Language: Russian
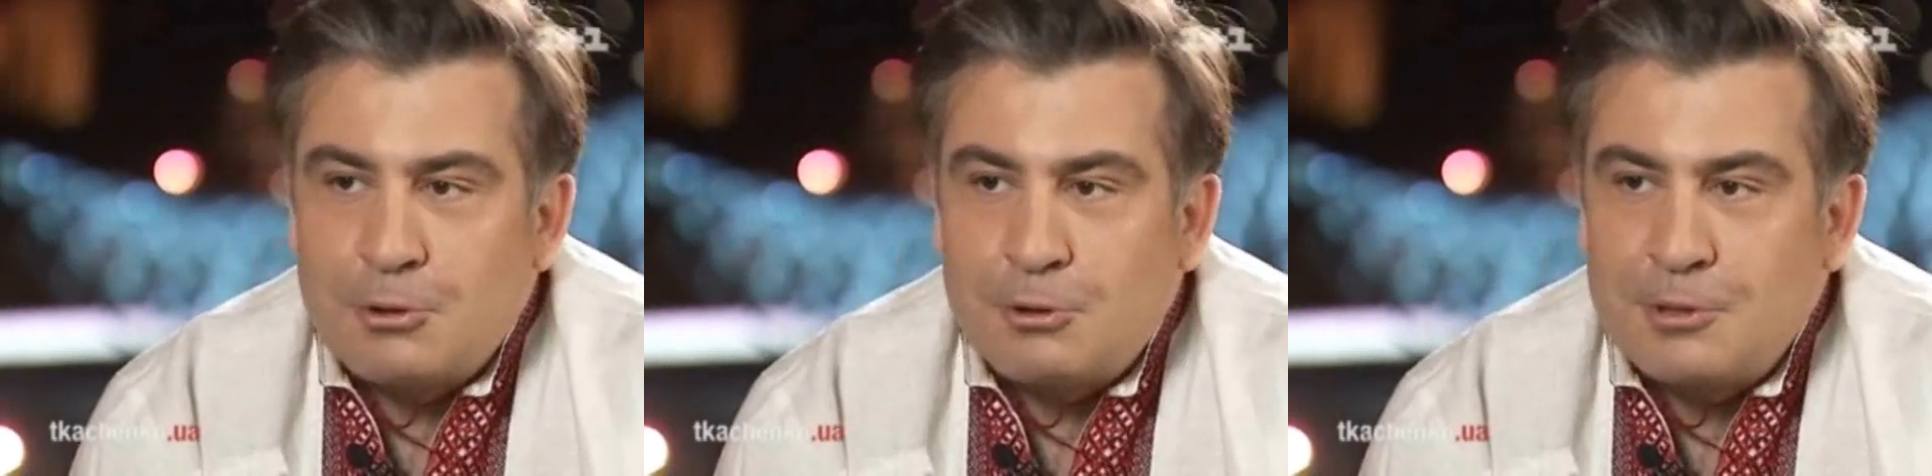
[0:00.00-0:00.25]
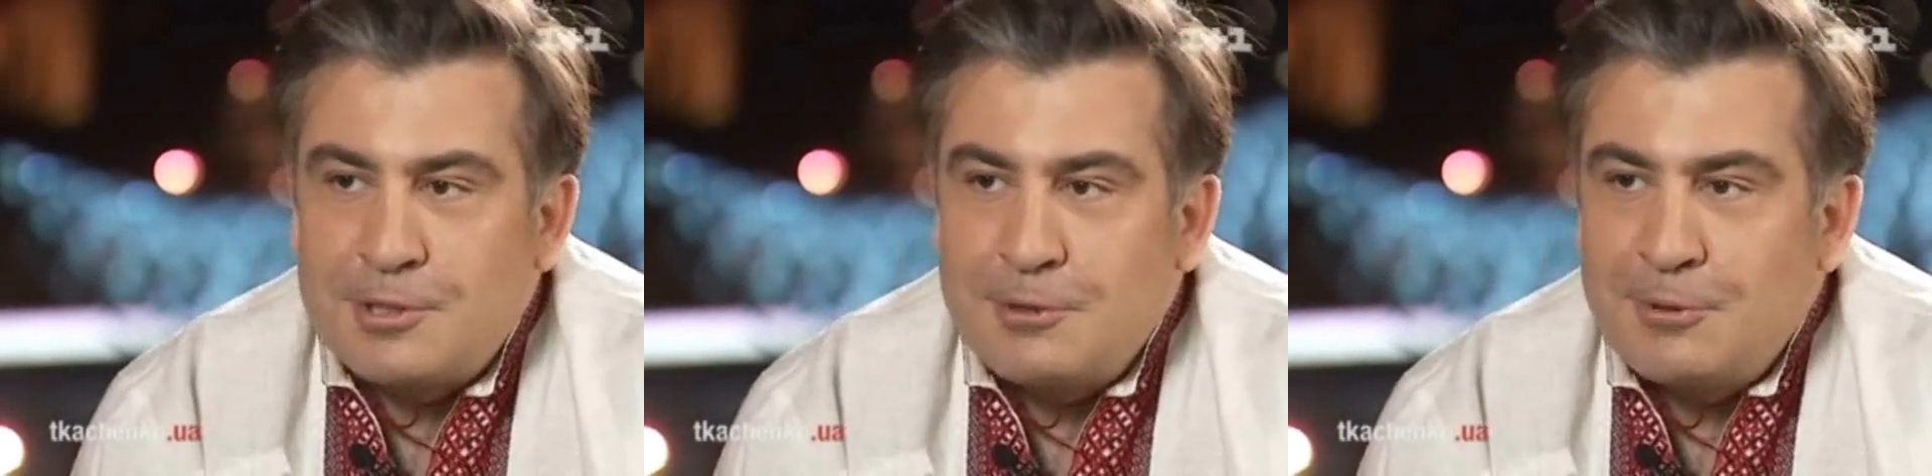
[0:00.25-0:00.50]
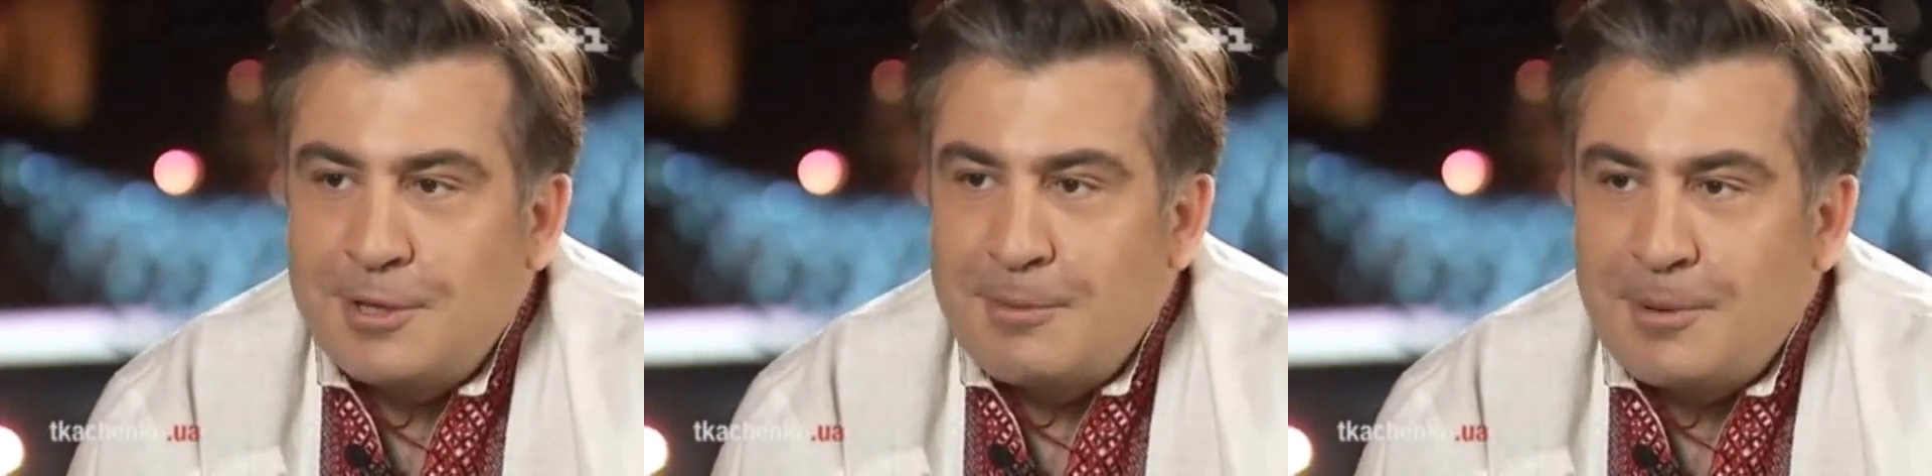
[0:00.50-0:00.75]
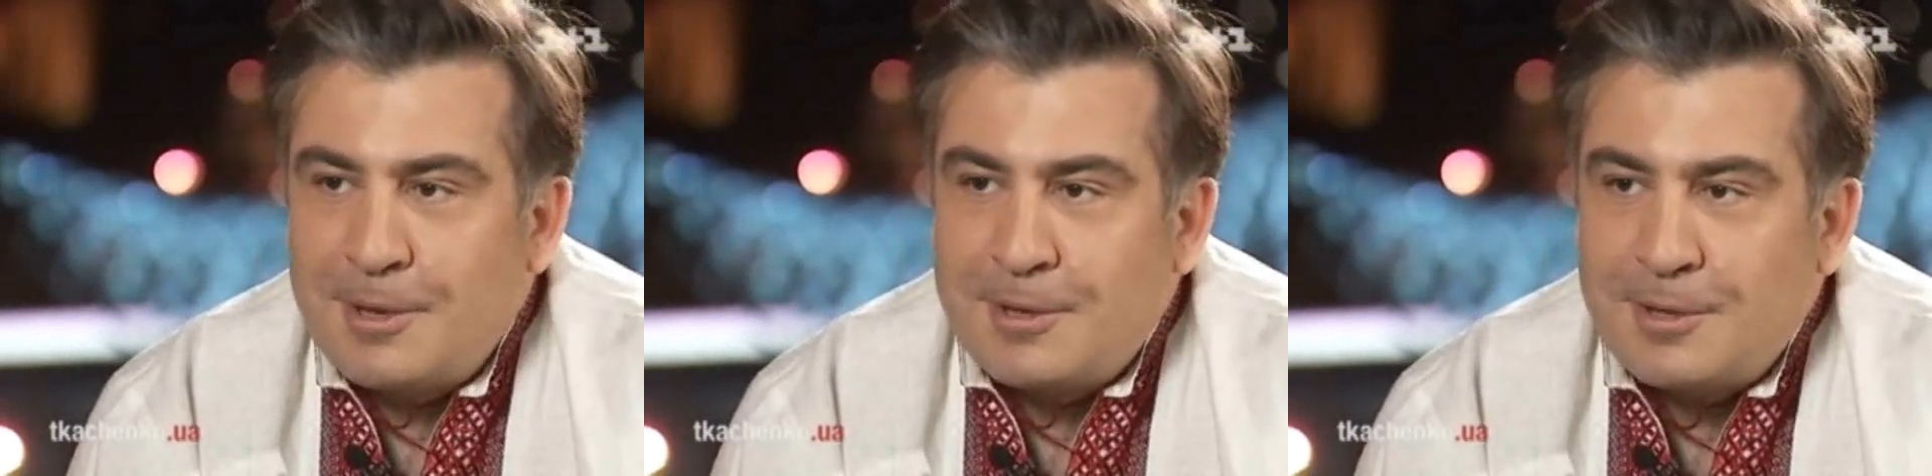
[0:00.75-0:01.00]
что он сегодня
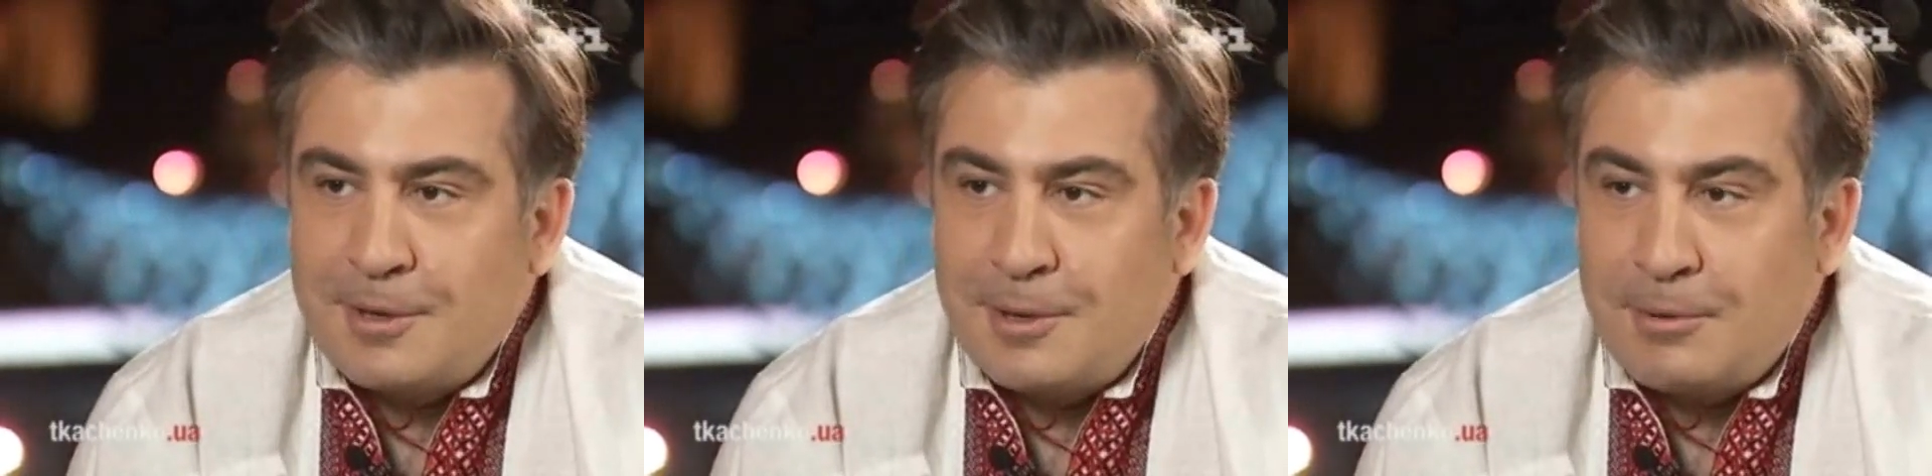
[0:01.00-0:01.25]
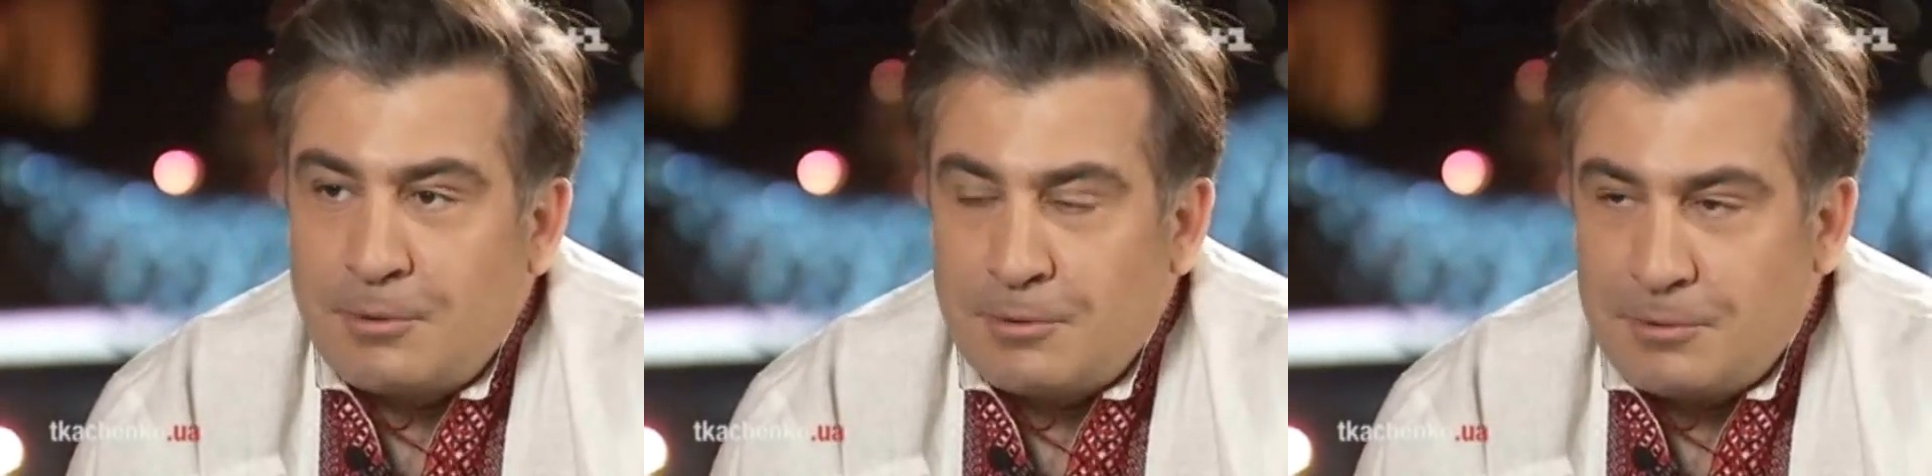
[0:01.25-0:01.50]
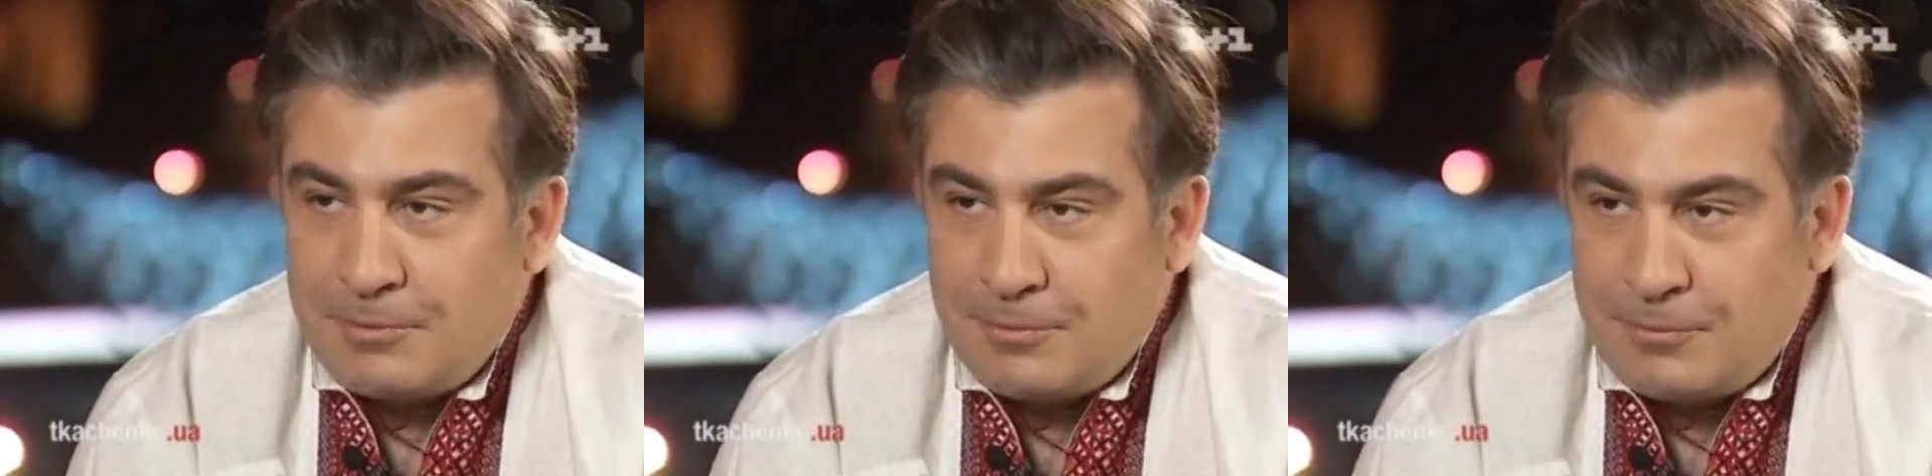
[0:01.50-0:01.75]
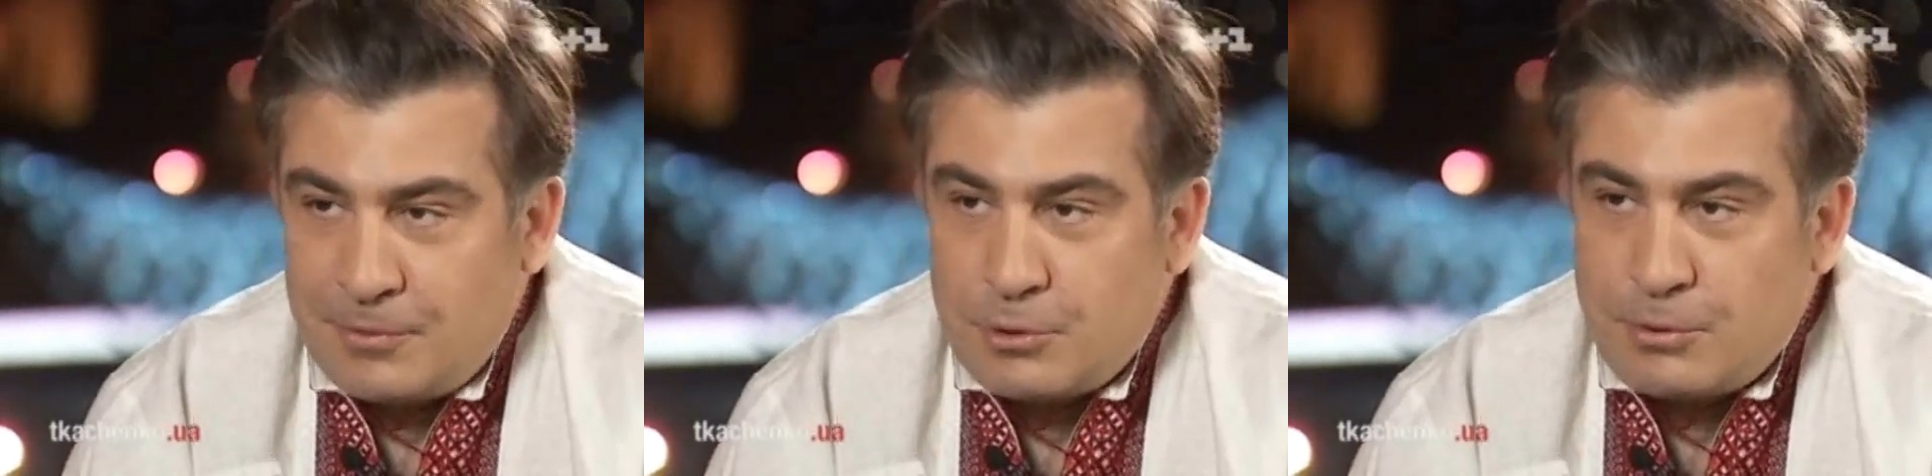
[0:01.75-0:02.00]
имеет э, в